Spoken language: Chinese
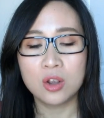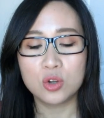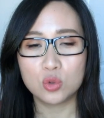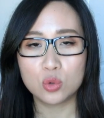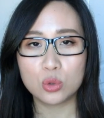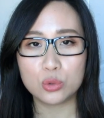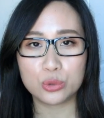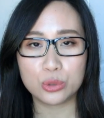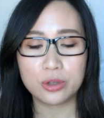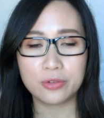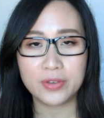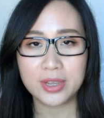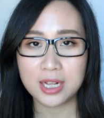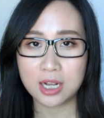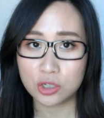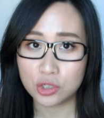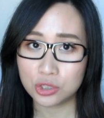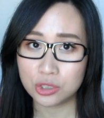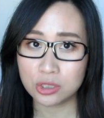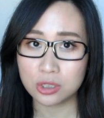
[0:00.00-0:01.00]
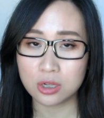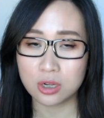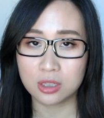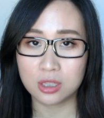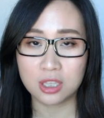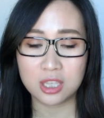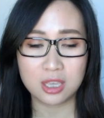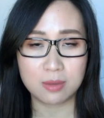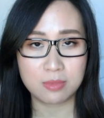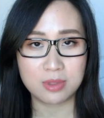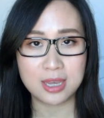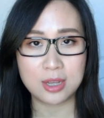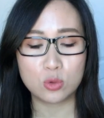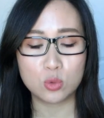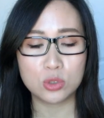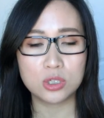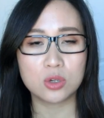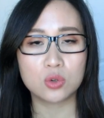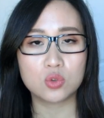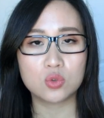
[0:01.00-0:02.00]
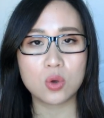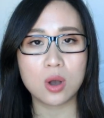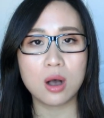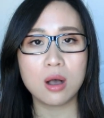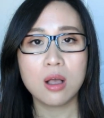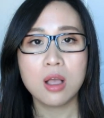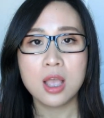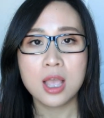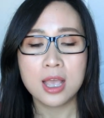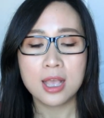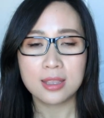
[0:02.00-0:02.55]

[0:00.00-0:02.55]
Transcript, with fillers: 如果觉得非常适合呢，你们再入正装。